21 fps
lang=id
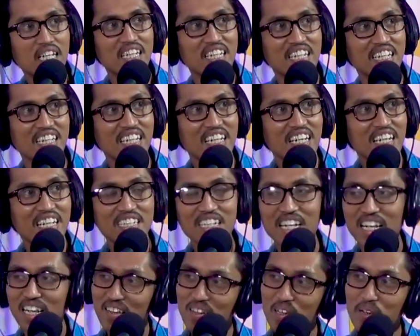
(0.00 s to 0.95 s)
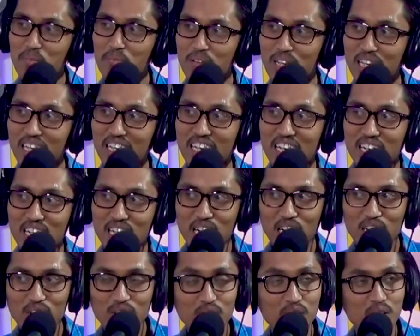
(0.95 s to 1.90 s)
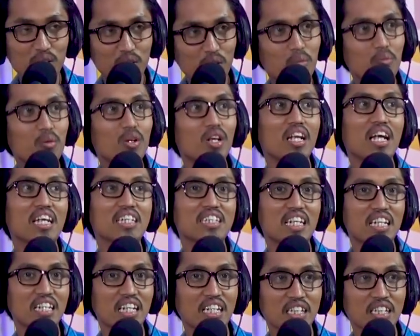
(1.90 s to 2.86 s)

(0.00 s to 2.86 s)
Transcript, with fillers: kayak ini jangan sampai kalau di YouTube oh lancar